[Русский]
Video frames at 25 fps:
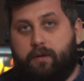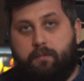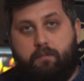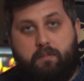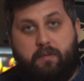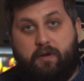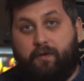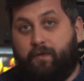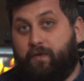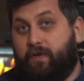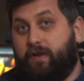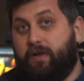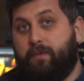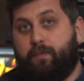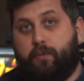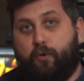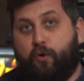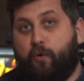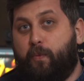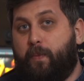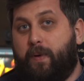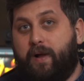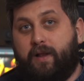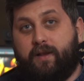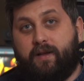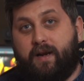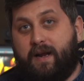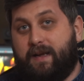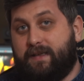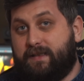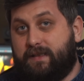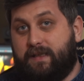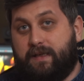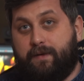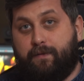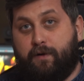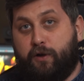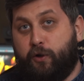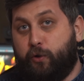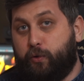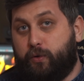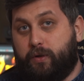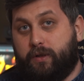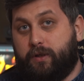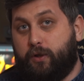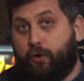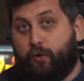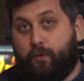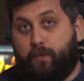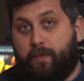Минфин покупал разные валюты
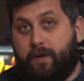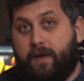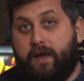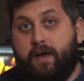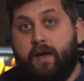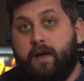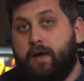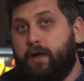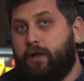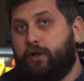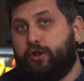на рубли,